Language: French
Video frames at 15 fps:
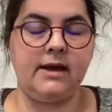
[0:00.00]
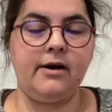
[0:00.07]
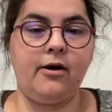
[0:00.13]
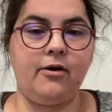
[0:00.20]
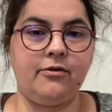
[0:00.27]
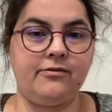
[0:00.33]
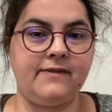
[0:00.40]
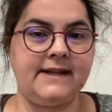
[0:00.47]
en
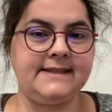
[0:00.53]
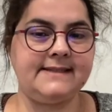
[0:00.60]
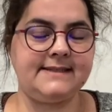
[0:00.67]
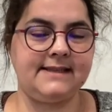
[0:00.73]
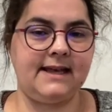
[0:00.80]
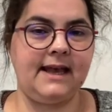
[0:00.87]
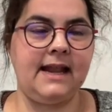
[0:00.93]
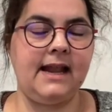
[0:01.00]
fait,
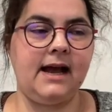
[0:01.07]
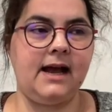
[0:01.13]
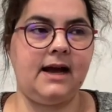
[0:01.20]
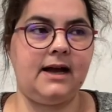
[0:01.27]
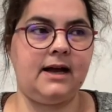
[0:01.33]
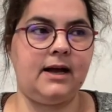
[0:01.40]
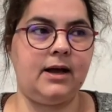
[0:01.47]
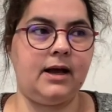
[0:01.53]
elle a
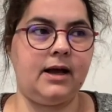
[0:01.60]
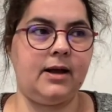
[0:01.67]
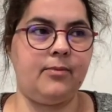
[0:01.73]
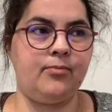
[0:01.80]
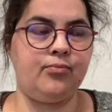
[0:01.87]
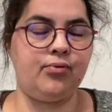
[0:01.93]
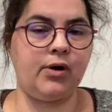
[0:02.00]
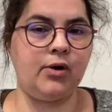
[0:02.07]
un
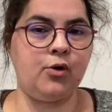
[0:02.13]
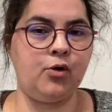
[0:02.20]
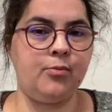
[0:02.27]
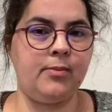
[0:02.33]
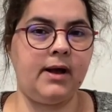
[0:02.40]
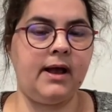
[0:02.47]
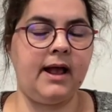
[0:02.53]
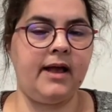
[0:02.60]
point
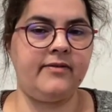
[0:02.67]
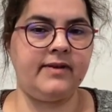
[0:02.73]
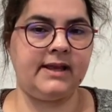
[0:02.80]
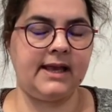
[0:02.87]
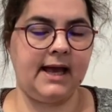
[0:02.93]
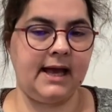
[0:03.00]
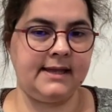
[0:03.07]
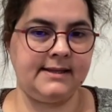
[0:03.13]
commun avec
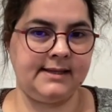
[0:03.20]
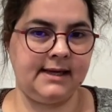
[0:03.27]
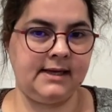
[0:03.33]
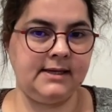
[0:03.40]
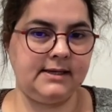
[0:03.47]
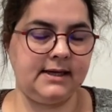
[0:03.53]
Anna.